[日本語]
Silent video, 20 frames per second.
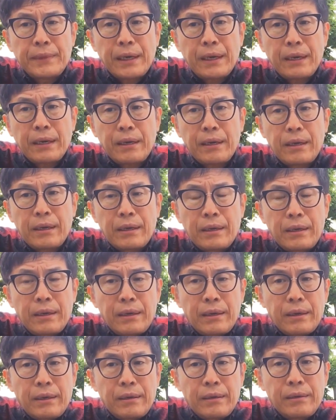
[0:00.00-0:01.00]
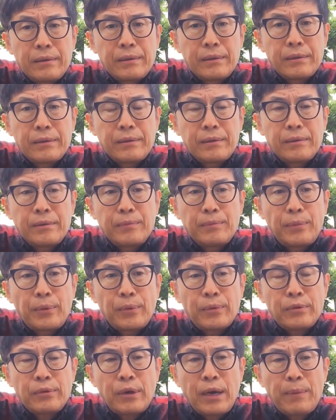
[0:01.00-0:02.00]
から
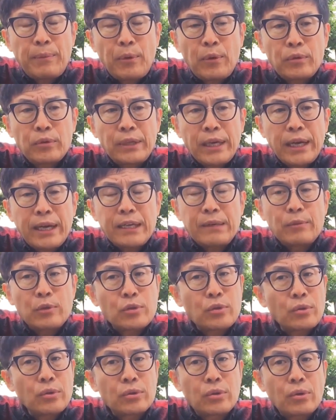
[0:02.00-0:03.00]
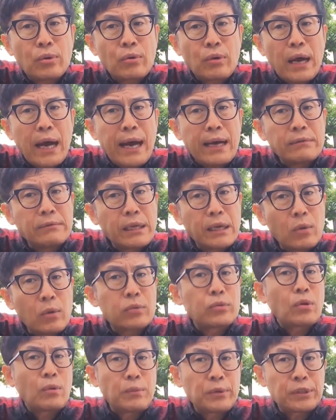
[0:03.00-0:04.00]
僕は僕の中にはそういうところがあるだろ
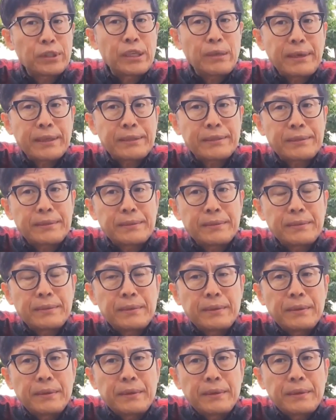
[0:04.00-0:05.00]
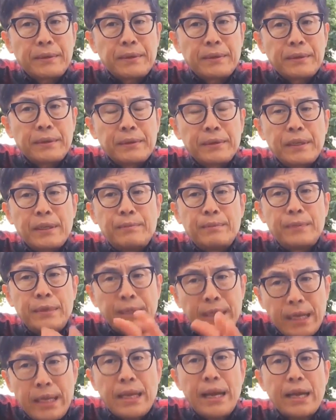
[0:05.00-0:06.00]
うと思っています。で、
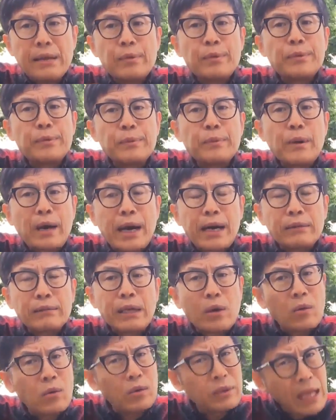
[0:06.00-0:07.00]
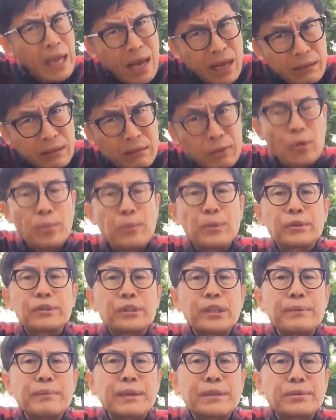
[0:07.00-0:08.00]
見えない部分もあるだろうなと思っ
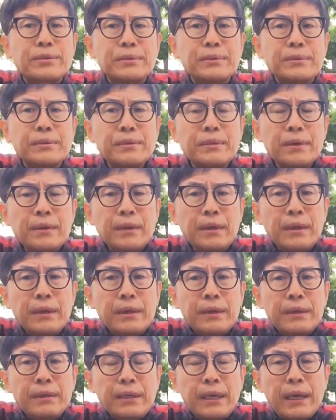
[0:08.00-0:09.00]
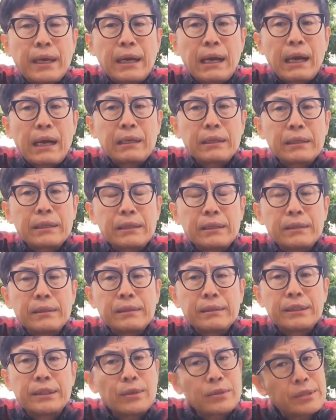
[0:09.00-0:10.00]
ています。だから
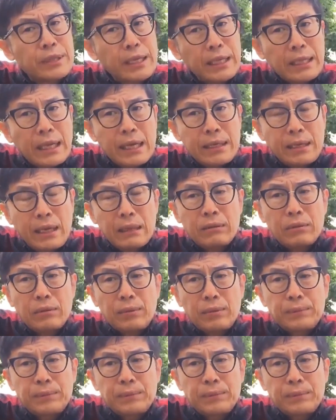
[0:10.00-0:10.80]
気をつけたいなと。